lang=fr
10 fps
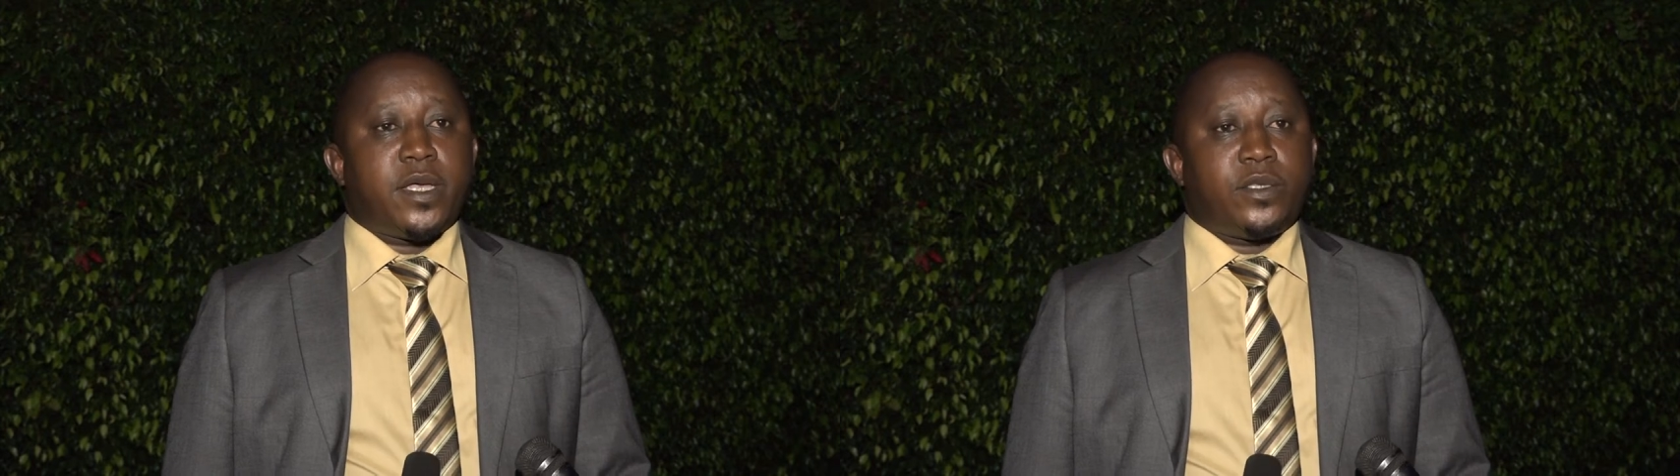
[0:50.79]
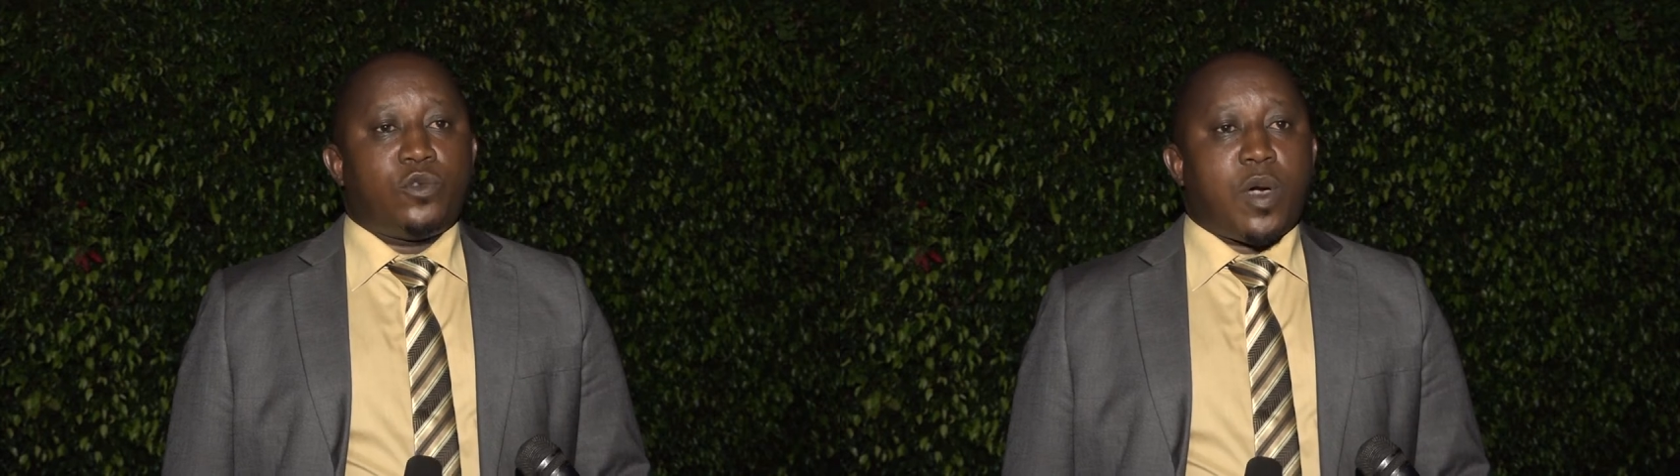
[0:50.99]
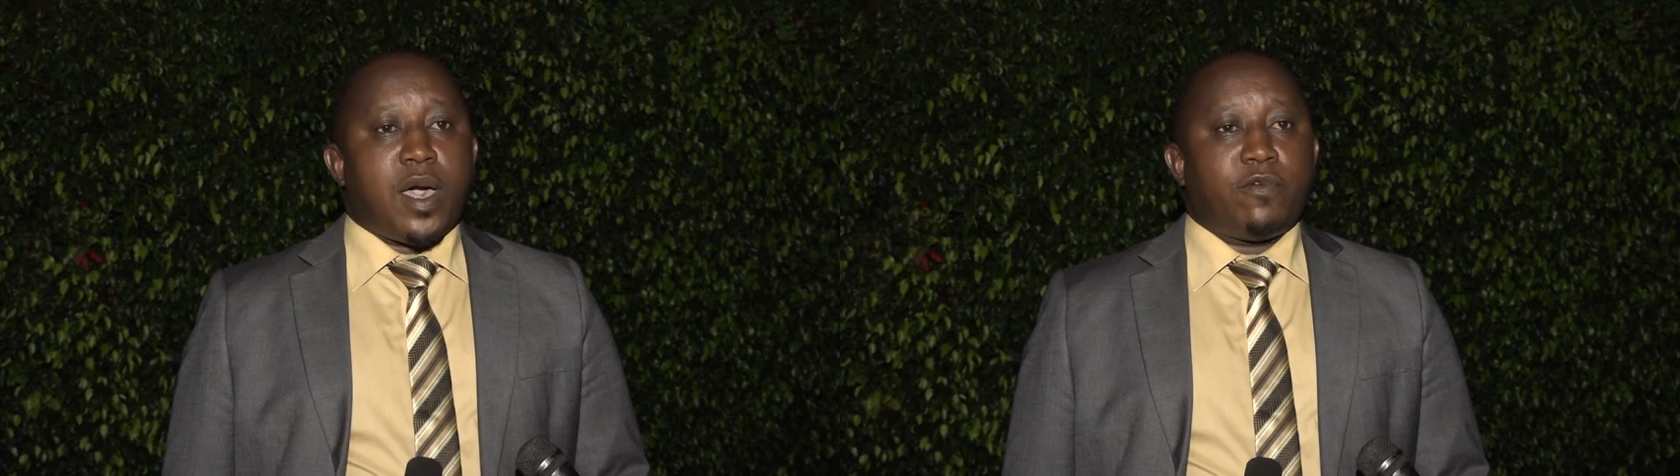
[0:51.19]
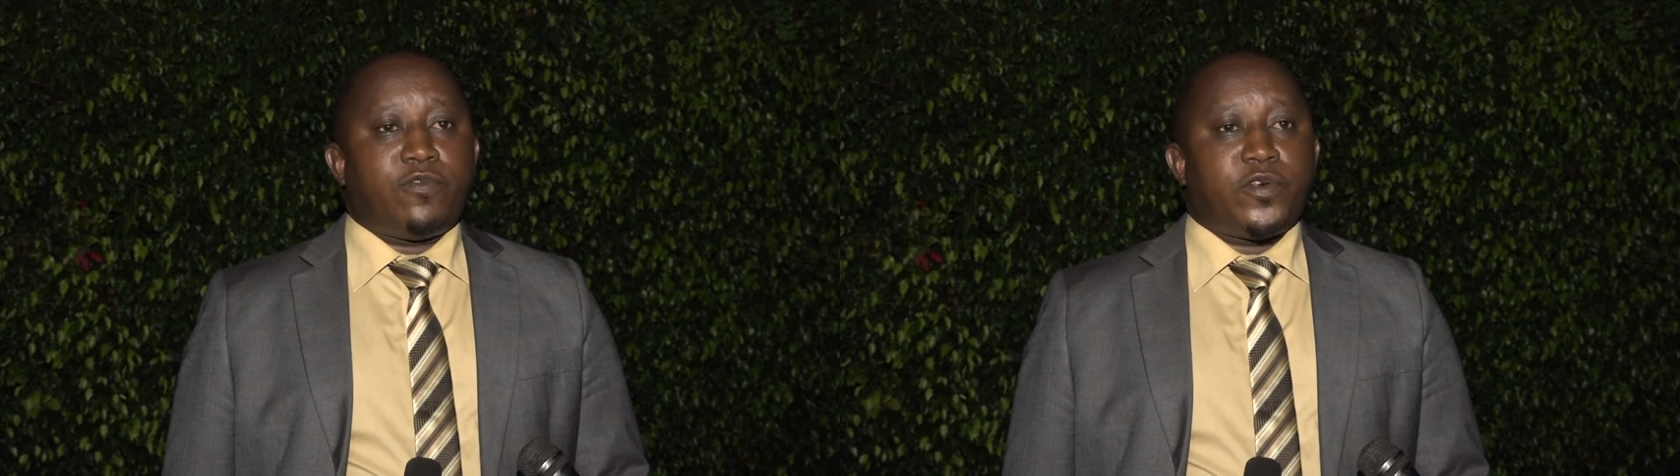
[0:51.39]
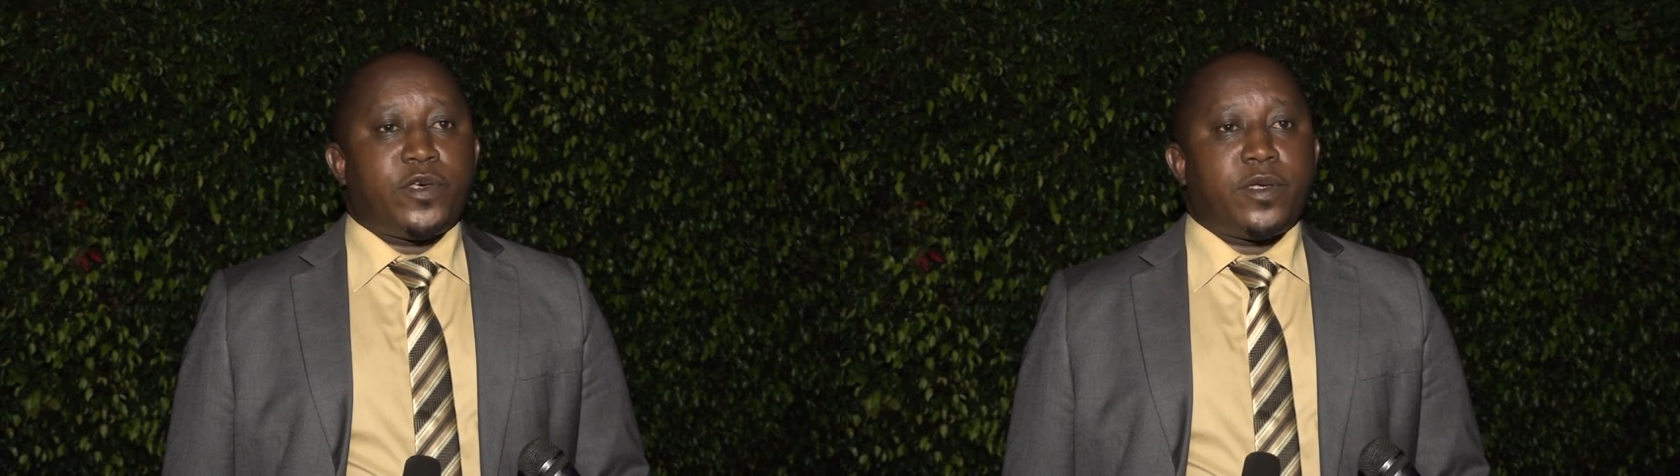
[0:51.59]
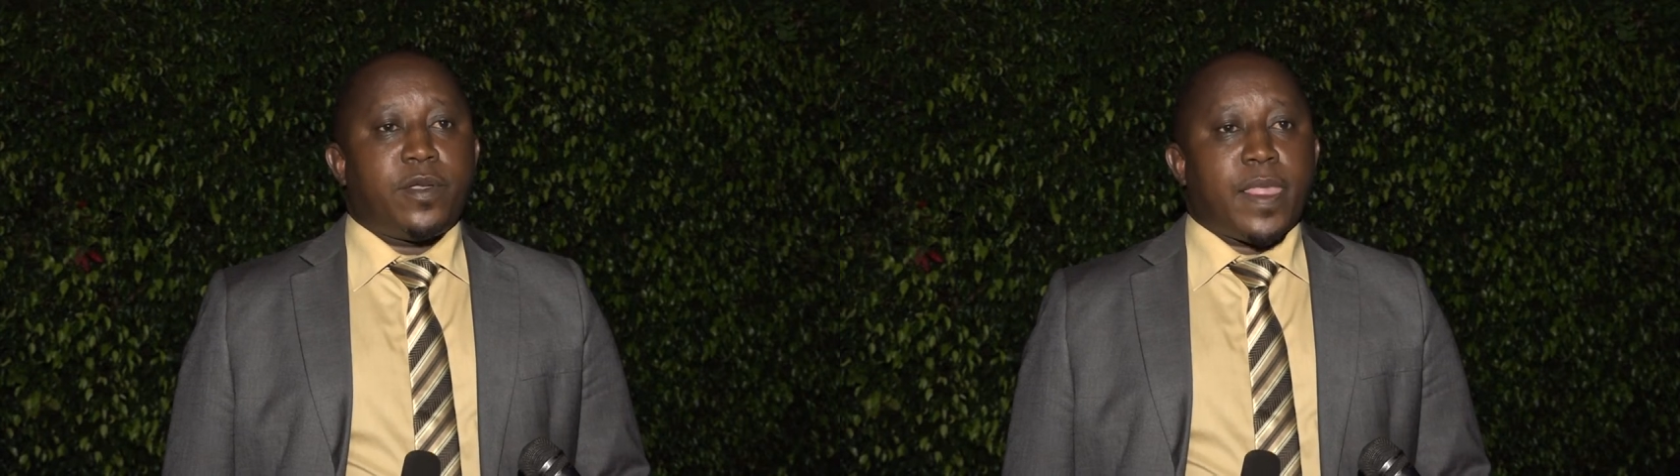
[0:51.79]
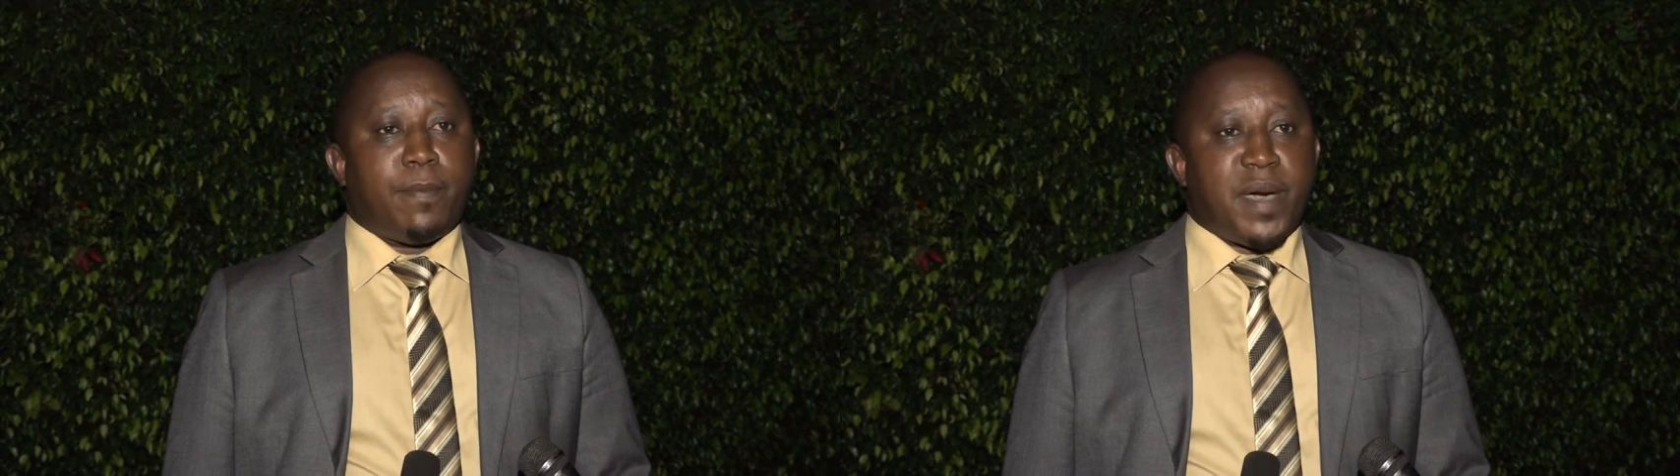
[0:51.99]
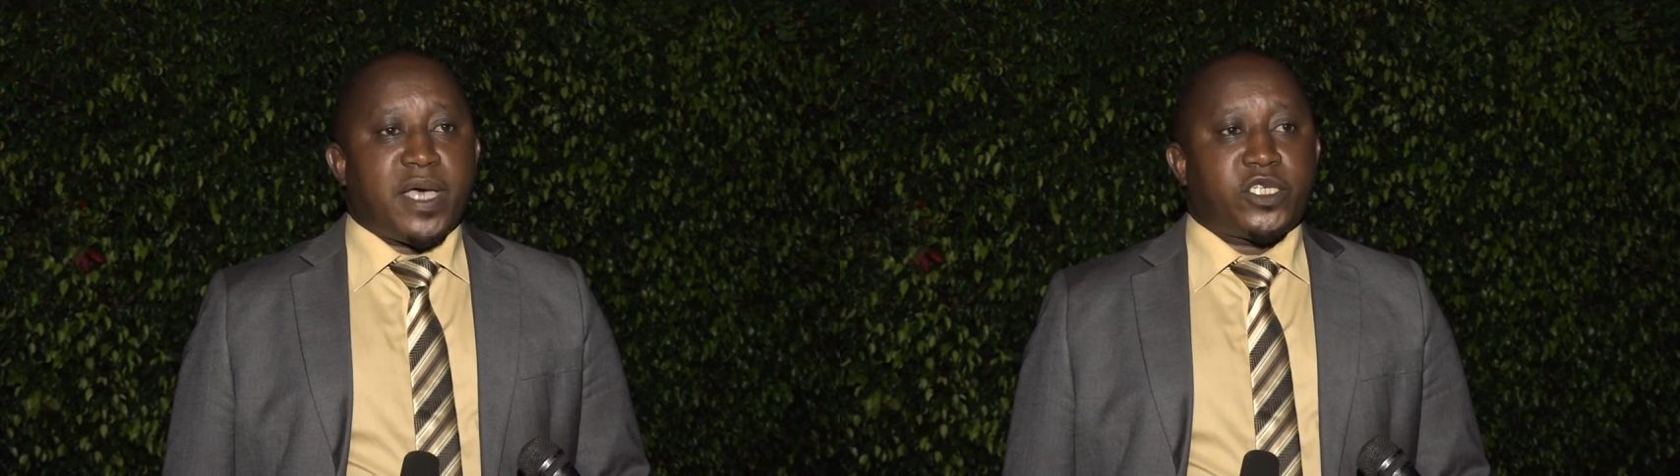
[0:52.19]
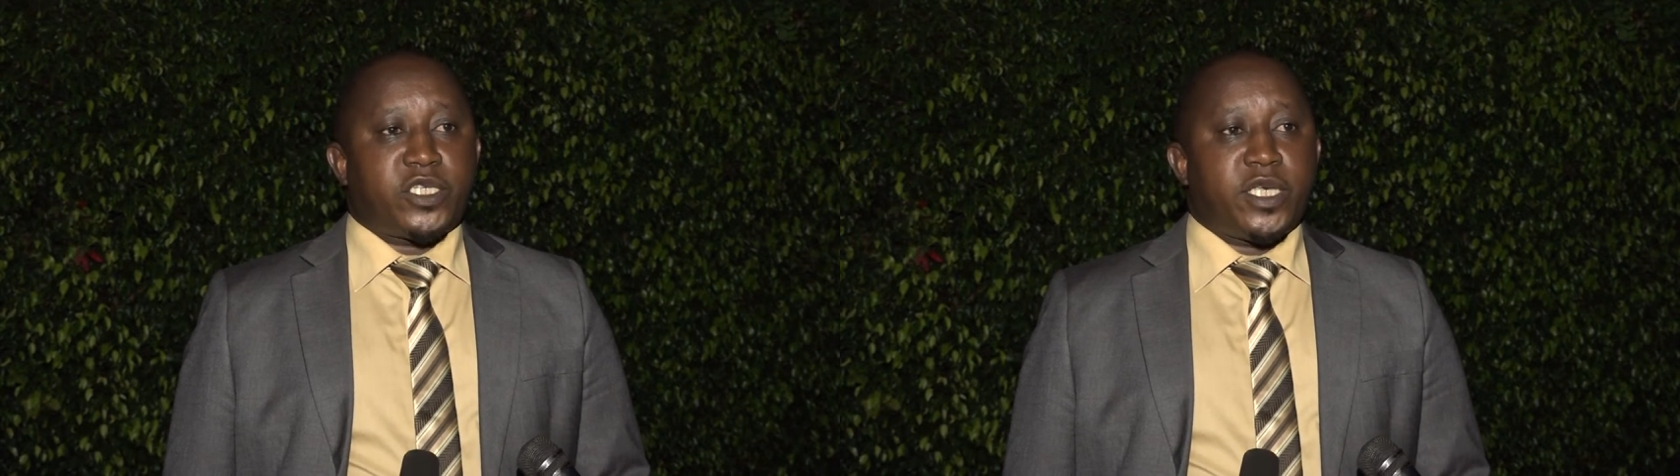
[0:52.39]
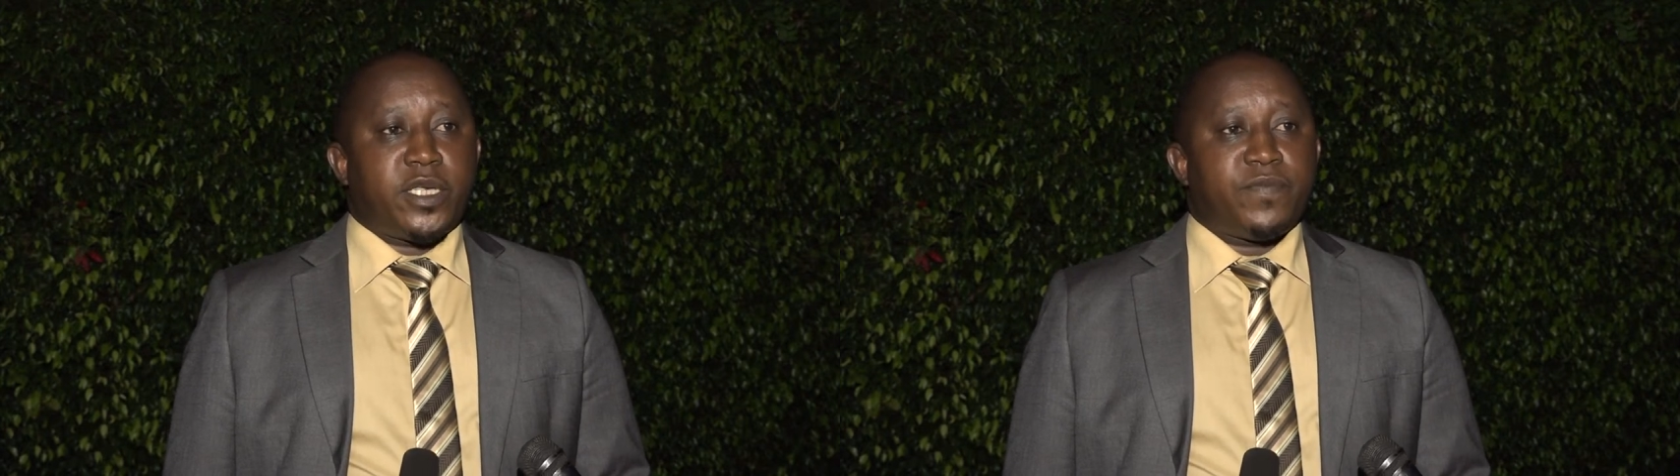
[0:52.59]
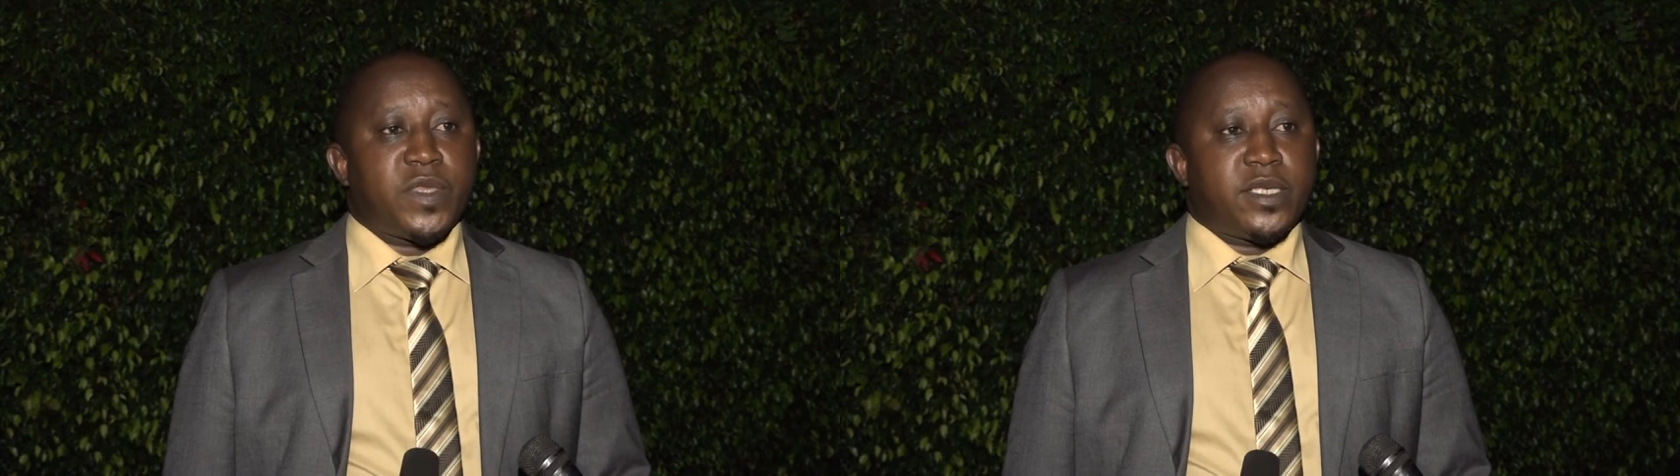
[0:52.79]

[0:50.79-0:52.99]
doivent marcher